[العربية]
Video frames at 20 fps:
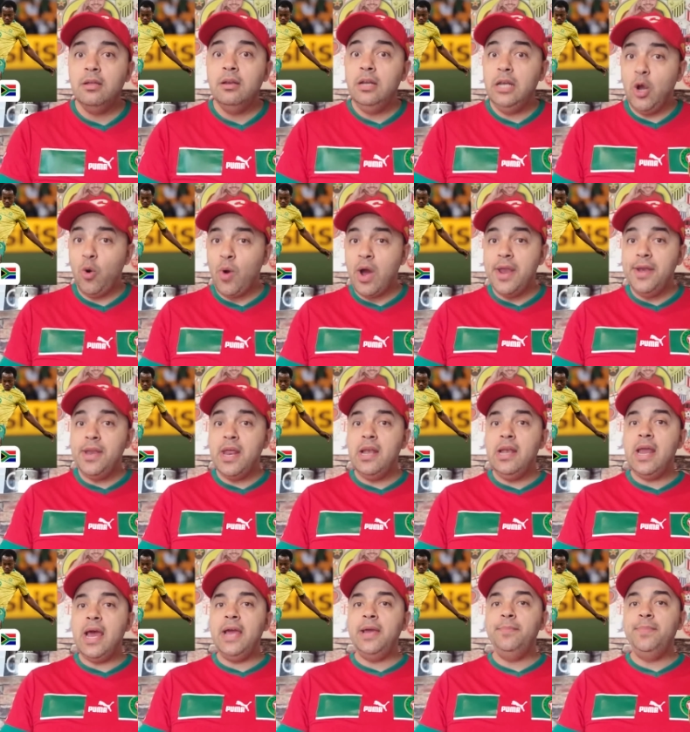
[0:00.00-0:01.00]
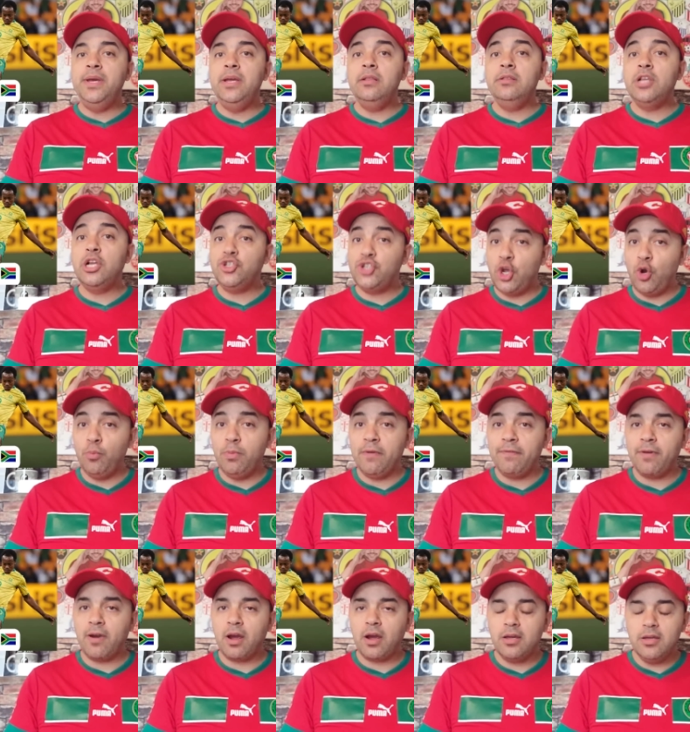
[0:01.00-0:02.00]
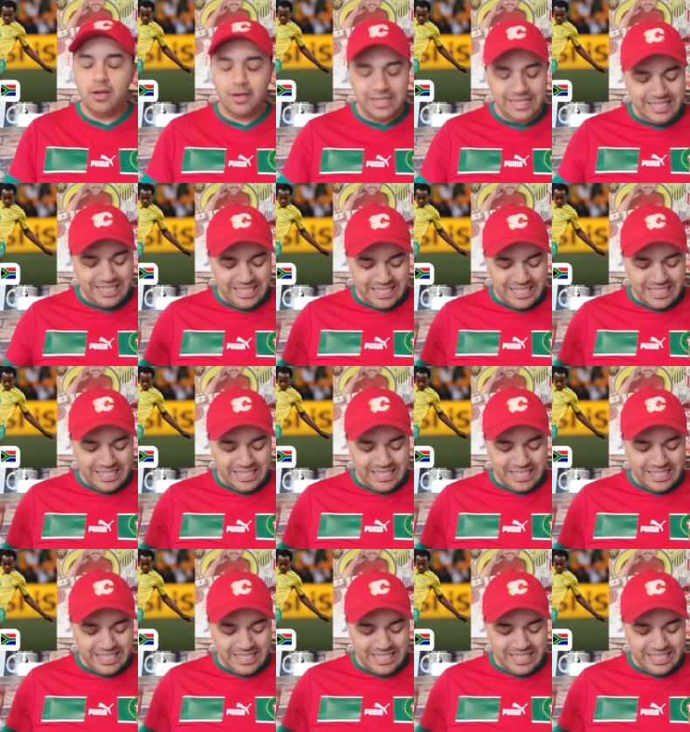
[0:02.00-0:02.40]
لو ان اللاعبين ديال جنوب افريقيا